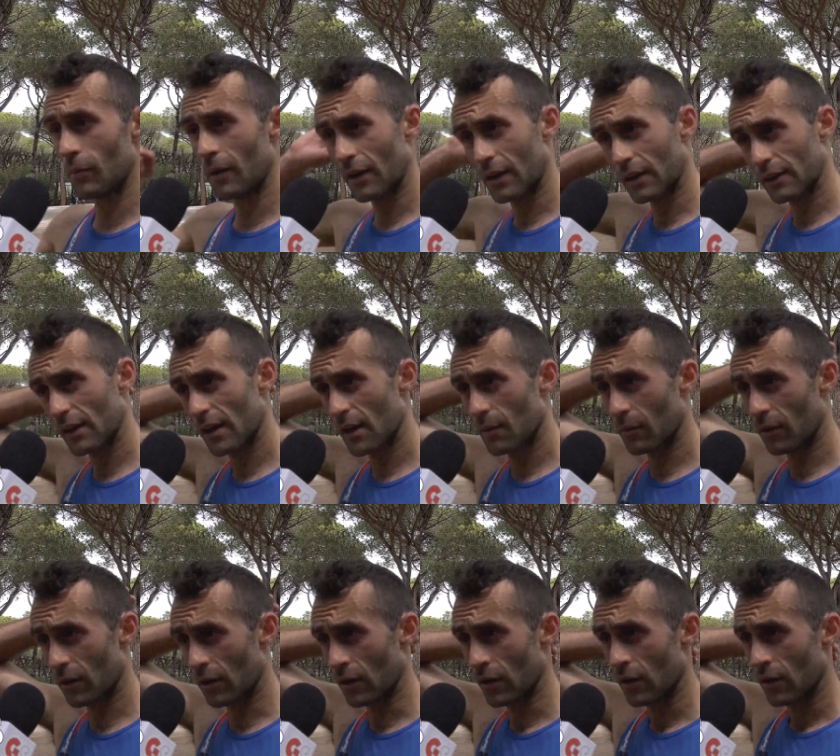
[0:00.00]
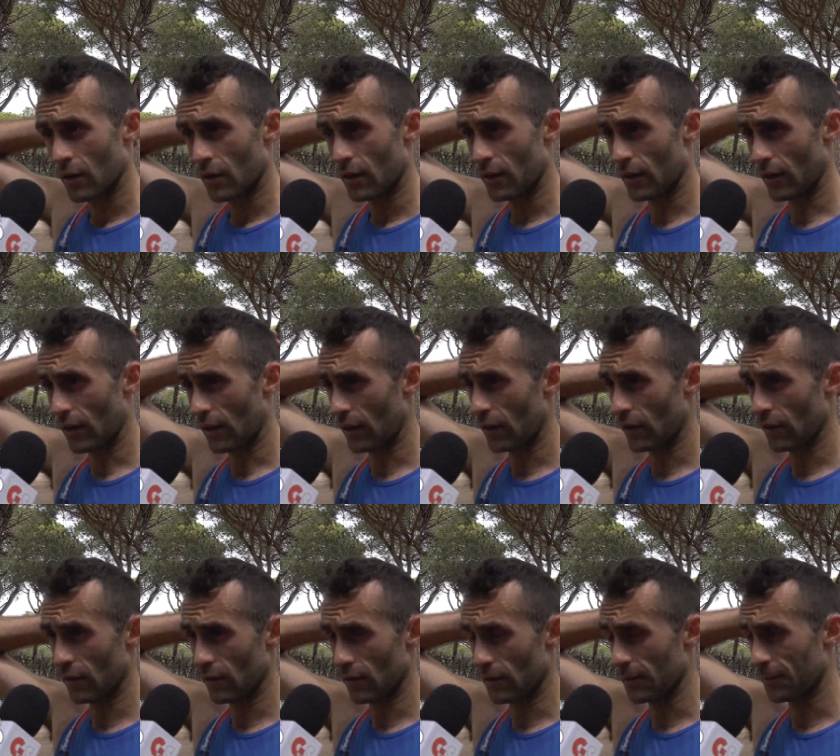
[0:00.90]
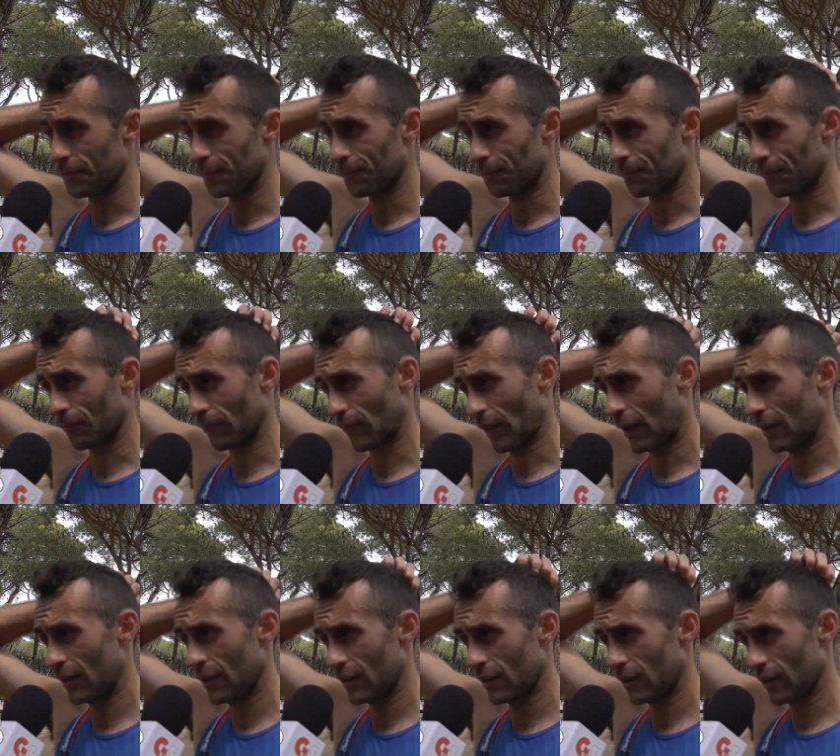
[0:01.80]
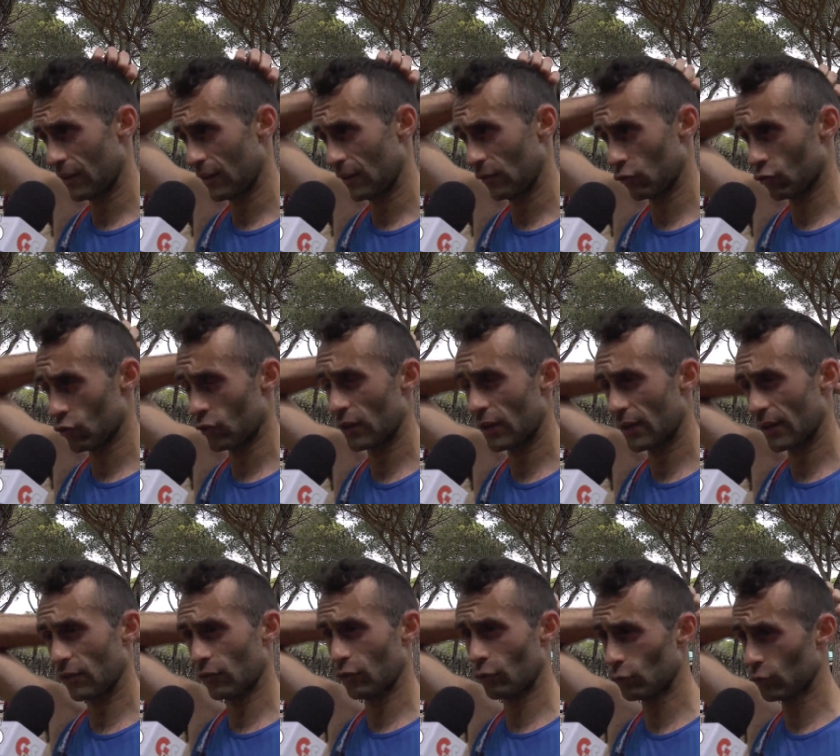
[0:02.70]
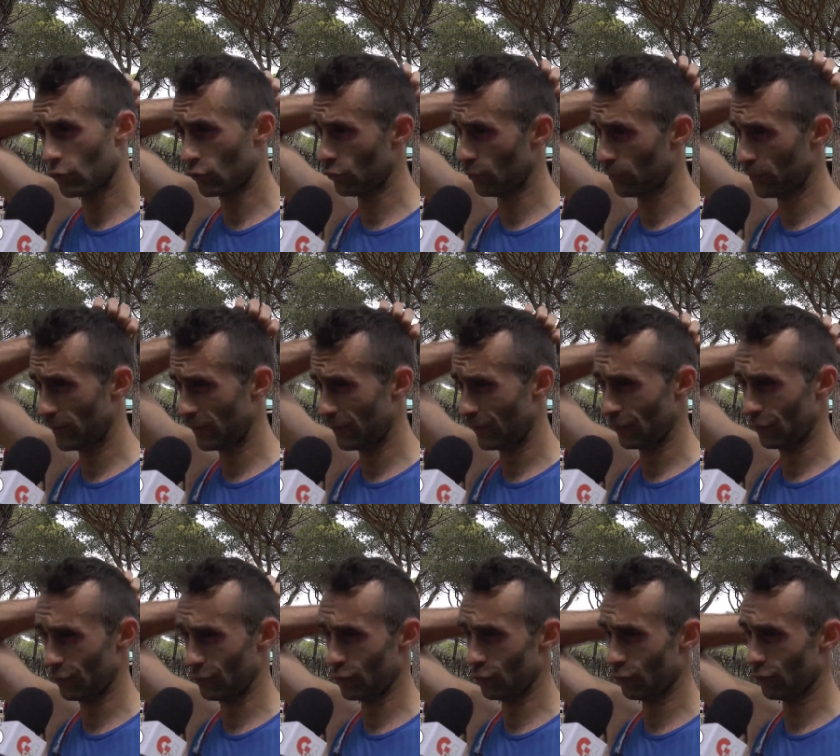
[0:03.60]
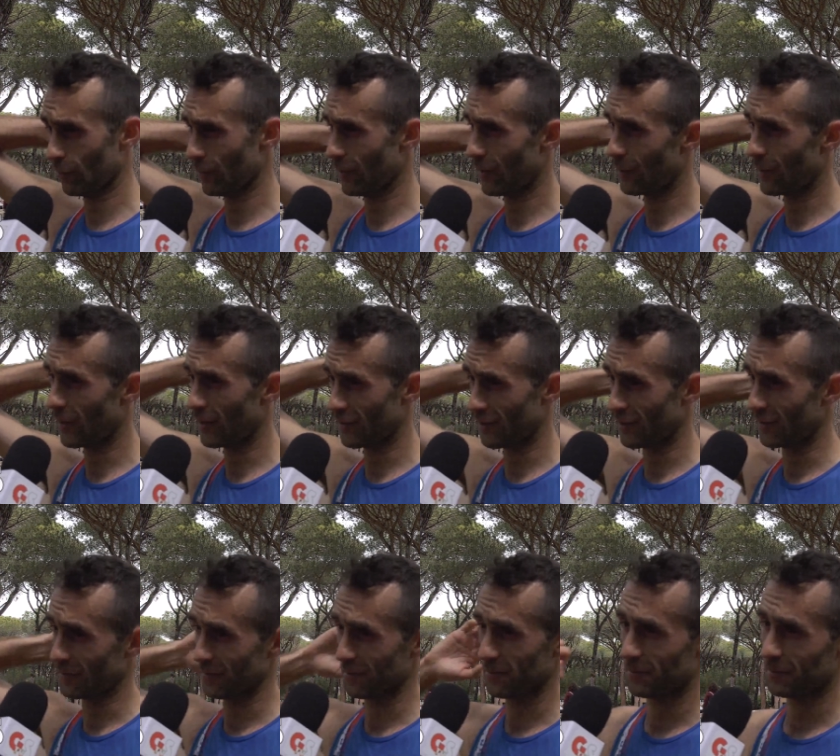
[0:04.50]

Bancatema e al, um, agli, ai societari assoluti su pista sui 5.000 metri.